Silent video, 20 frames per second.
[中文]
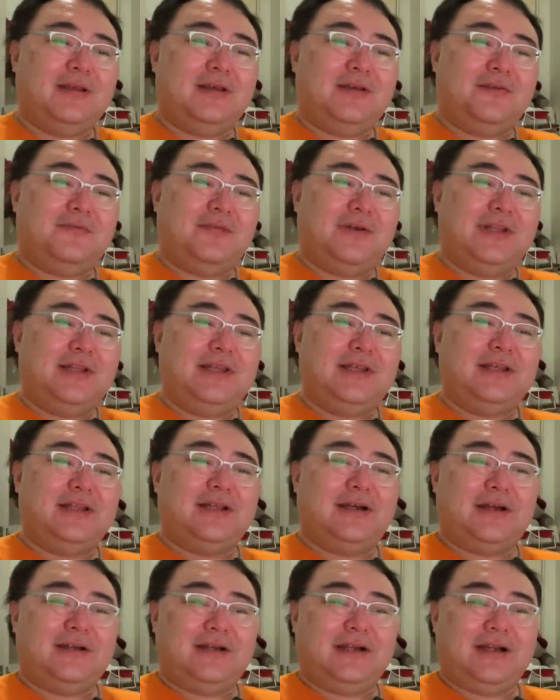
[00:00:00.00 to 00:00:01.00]
文帝
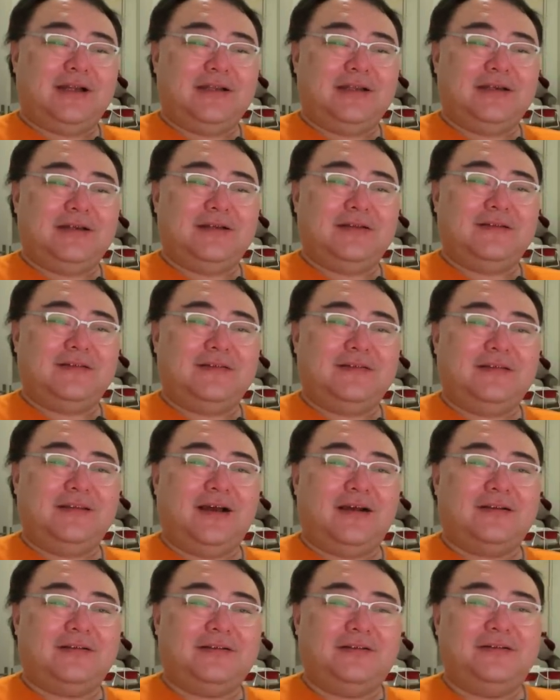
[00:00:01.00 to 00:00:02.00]
呢让一个
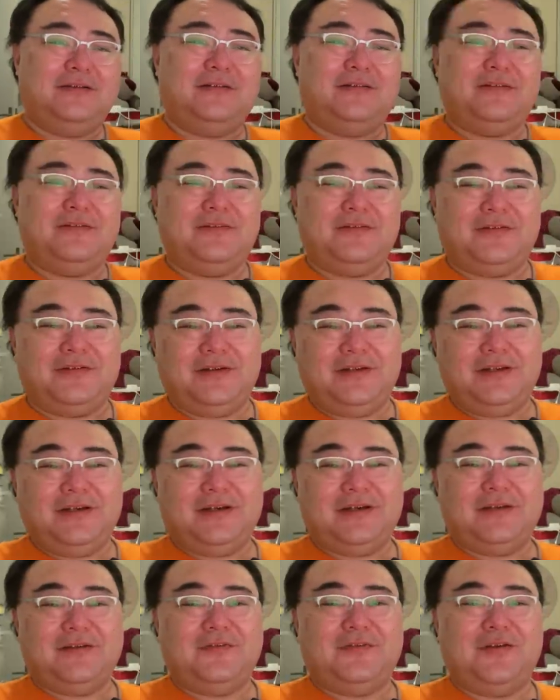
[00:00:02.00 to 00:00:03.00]
相士，就是一
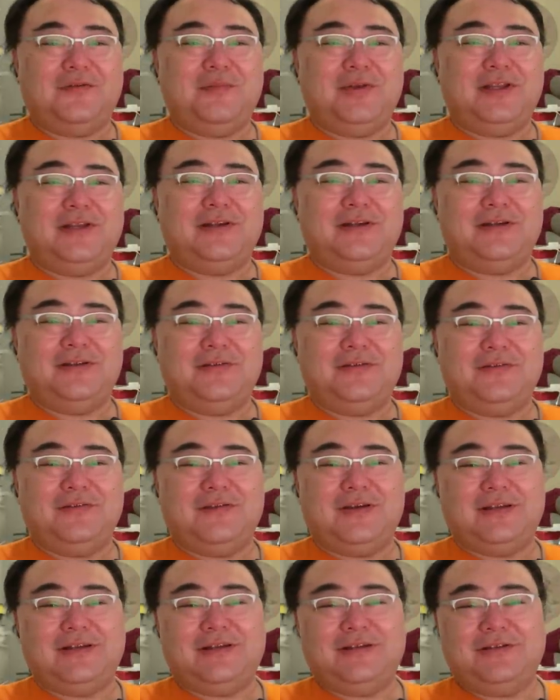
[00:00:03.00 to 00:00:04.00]
个算命的人去
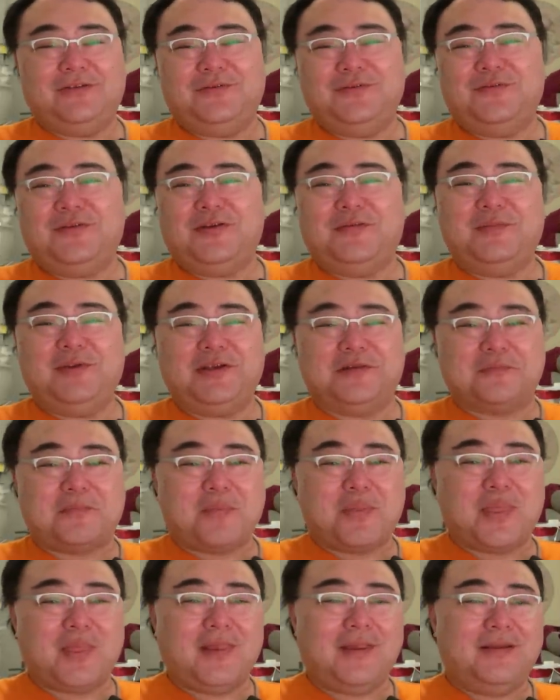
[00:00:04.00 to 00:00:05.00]
给邓通算命。
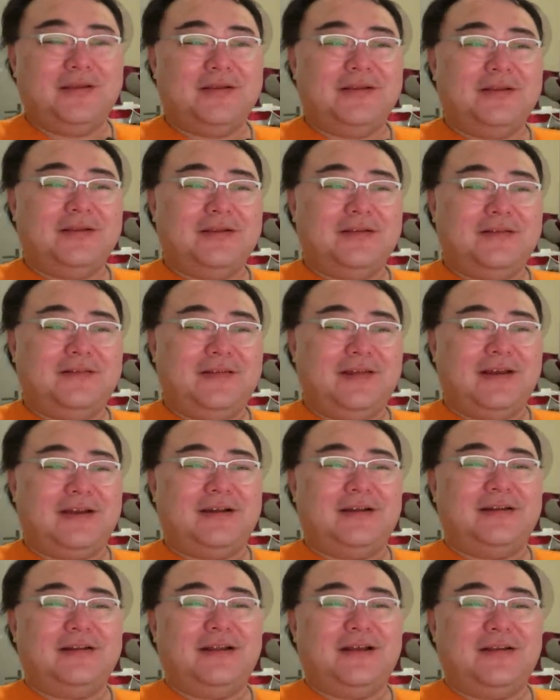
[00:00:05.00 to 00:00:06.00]
这个
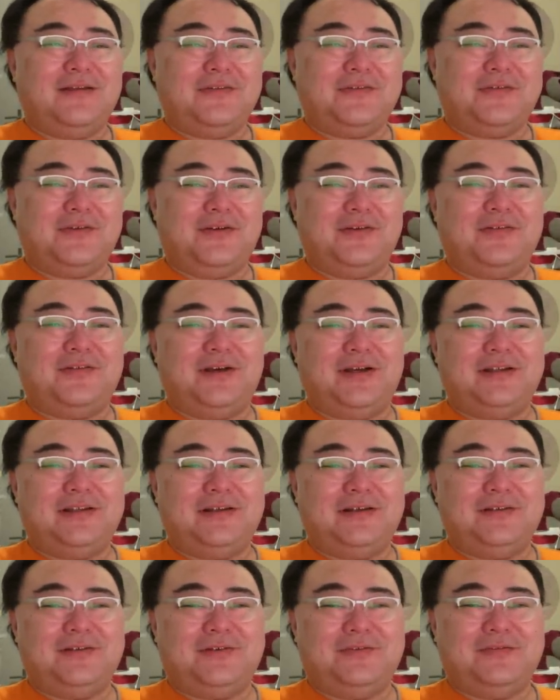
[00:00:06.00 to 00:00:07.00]
人呢算出来
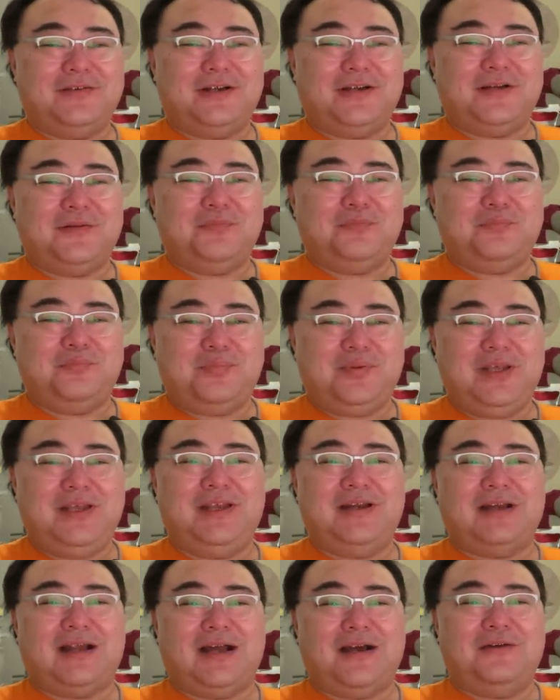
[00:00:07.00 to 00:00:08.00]
邓通呢
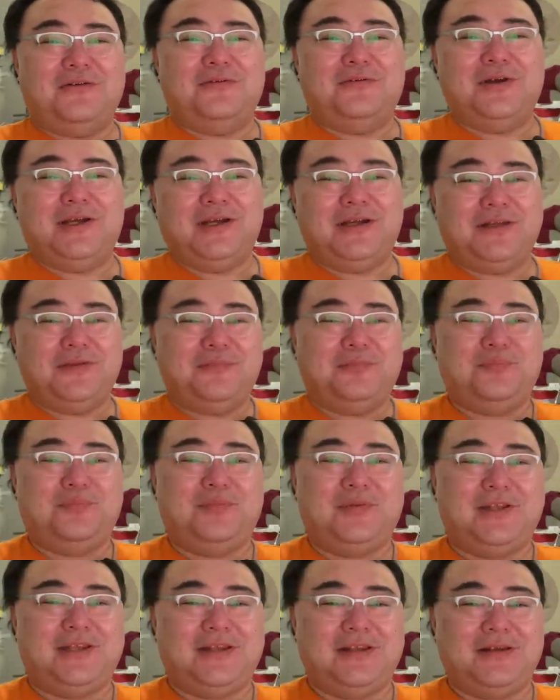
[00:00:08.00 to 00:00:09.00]
必然会
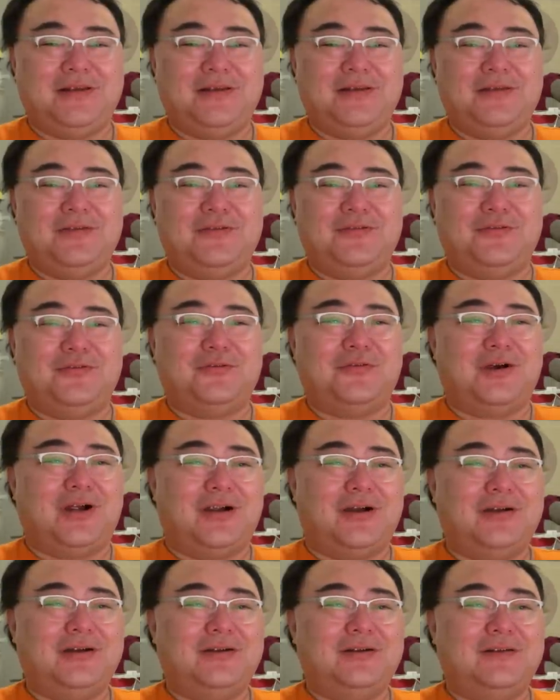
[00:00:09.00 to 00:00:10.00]
贫穷
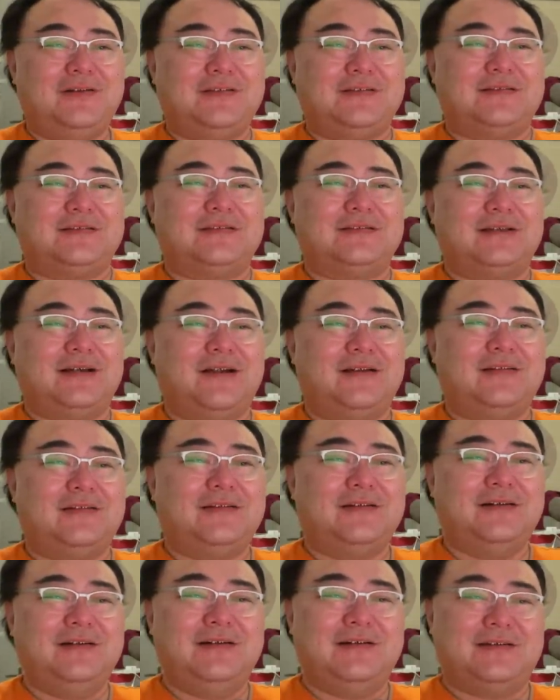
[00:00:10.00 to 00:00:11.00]
而死，而且
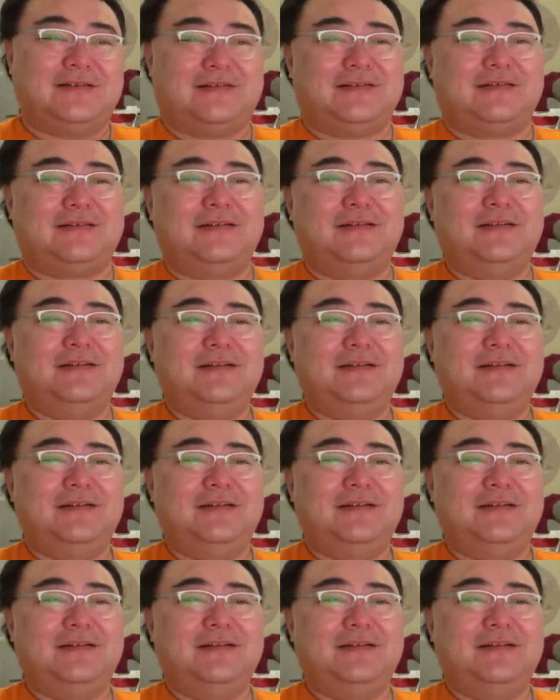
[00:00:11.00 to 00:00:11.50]
是饿死。